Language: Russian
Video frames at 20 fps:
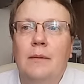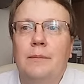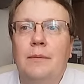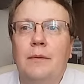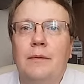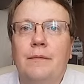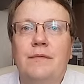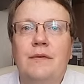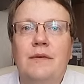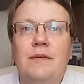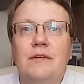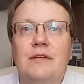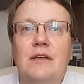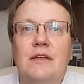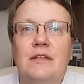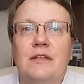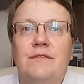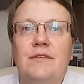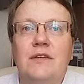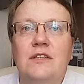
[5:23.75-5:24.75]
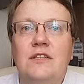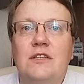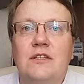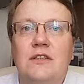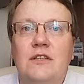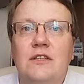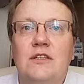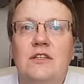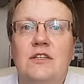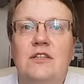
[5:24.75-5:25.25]
весь, весь
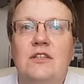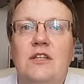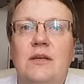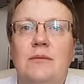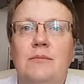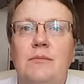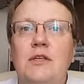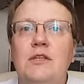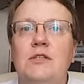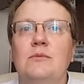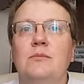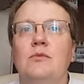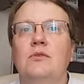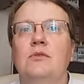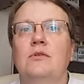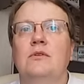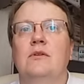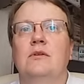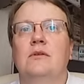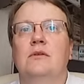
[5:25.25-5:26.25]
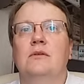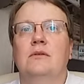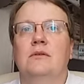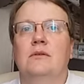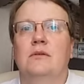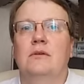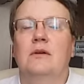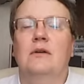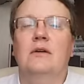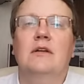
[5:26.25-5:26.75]
этот динамизм, он
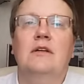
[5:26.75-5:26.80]
э,